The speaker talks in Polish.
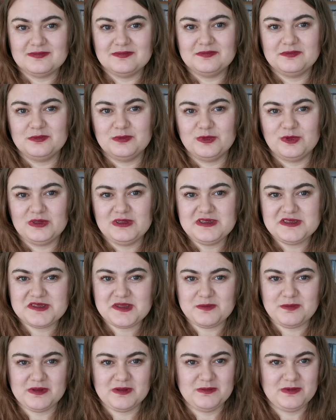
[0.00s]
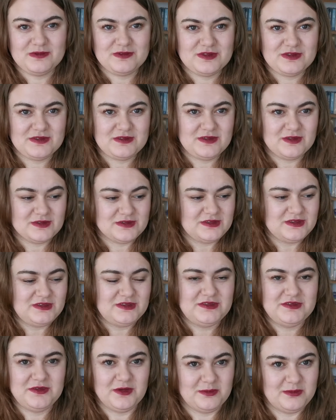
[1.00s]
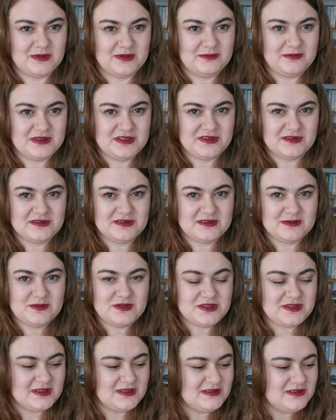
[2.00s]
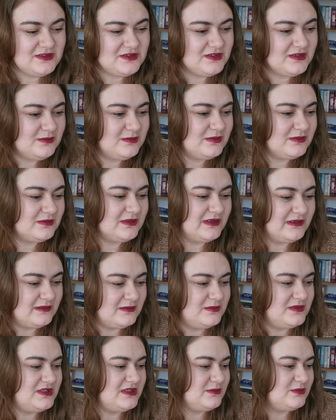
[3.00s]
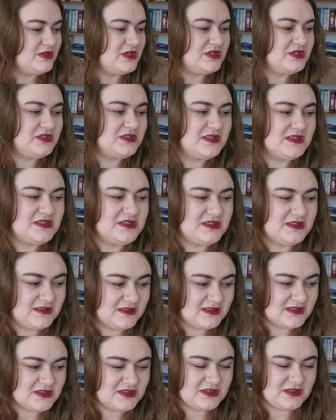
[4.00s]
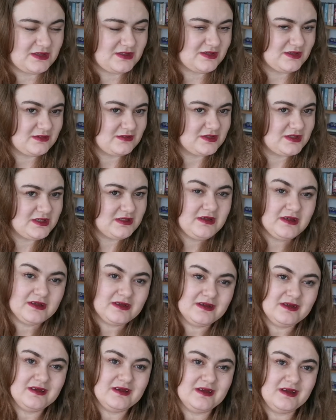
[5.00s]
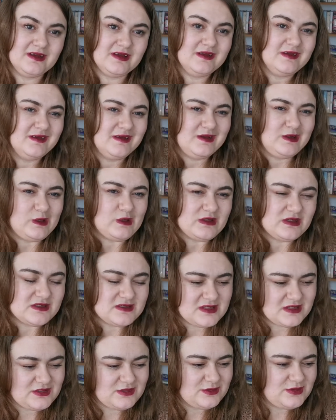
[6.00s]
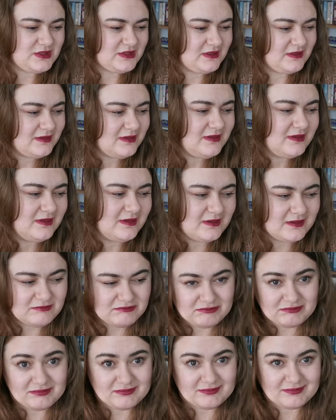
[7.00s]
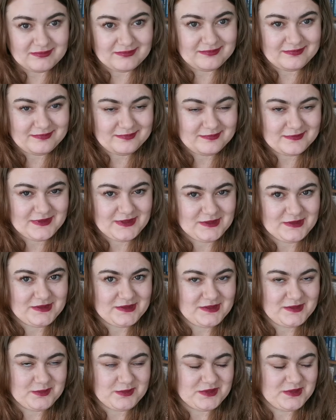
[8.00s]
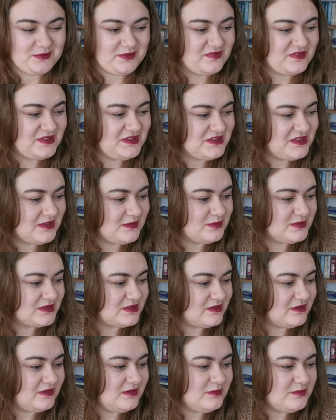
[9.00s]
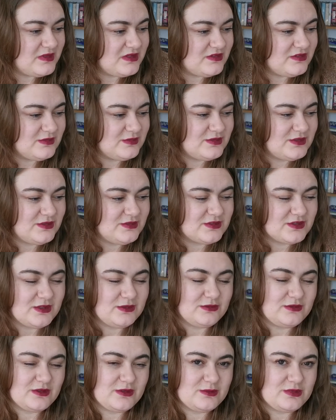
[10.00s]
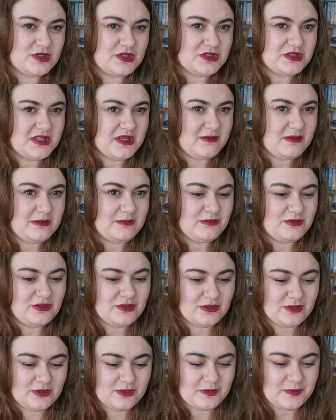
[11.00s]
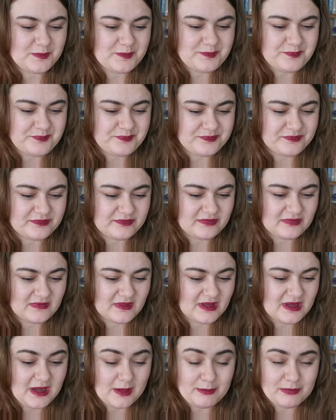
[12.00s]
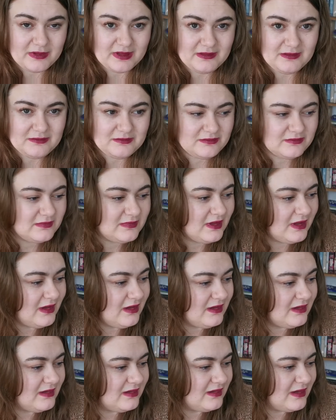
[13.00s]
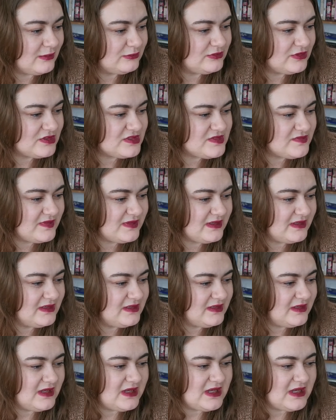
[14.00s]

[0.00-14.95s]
Mój listopad był dosyć dobrym miesiącem czytelniczo, bo udało mi się przeczytać 11 książek. Chociaż zaczął się Mm, dosyć, można powiedzieć, kiepsko. Pierwszą książką, którą przeczytałam, to mm, Kapłan e, autorstwa